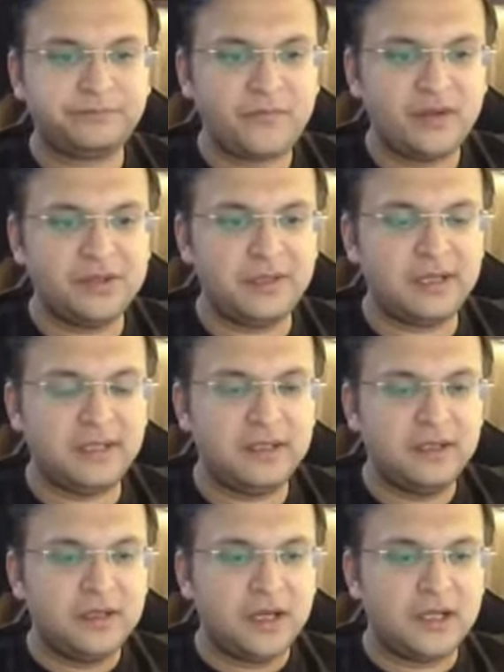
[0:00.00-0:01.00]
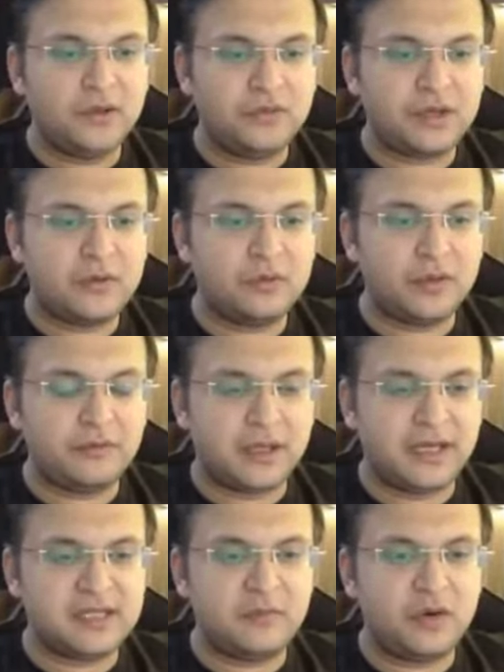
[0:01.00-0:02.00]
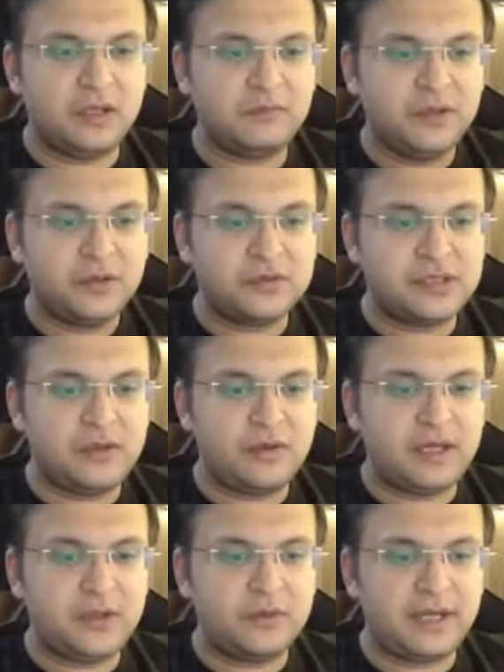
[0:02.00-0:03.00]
सिमिलरली दूसरा रो अगेन सेम कॉलम तो जीरो इंटू एक्स